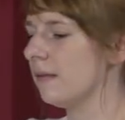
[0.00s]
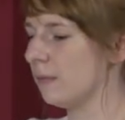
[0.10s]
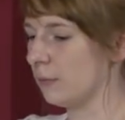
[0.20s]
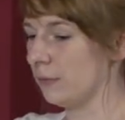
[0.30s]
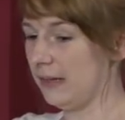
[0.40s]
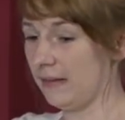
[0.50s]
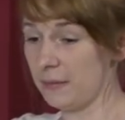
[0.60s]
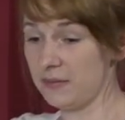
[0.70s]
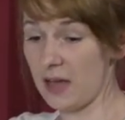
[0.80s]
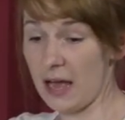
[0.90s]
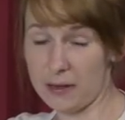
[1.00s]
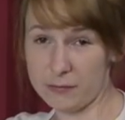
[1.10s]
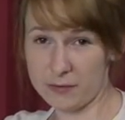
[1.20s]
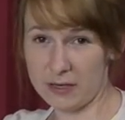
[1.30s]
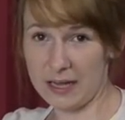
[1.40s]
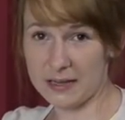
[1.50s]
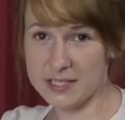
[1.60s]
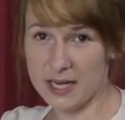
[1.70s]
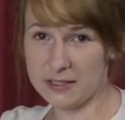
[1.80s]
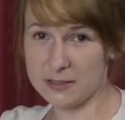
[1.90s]
So, jetzt habe ich alle
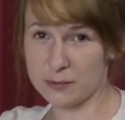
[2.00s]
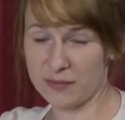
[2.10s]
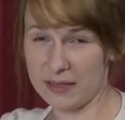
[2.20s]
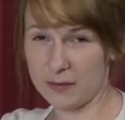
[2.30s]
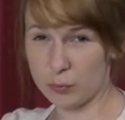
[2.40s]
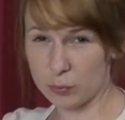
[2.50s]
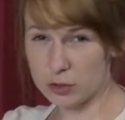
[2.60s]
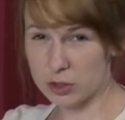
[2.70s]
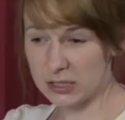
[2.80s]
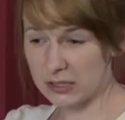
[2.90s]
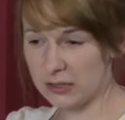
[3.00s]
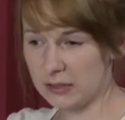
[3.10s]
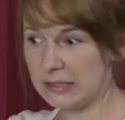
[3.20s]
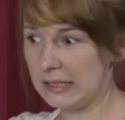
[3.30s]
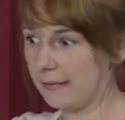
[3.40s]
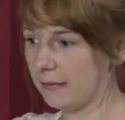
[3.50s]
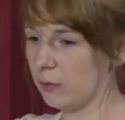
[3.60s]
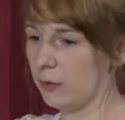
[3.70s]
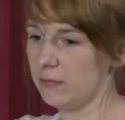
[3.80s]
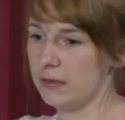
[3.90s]
Vorlagenteile soweit zugeschnitten. Jetzt
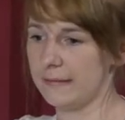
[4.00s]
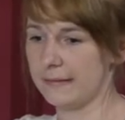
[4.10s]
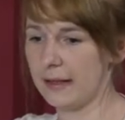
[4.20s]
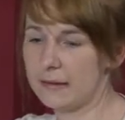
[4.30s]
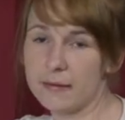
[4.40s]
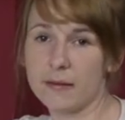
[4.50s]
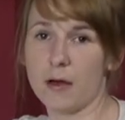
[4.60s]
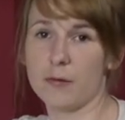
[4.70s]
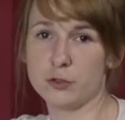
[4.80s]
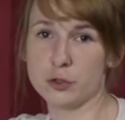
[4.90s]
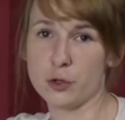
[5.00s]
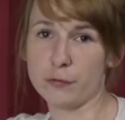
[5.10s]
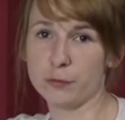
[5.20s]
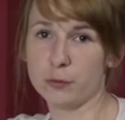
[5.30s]
können wir das Ganze auf die Stoffe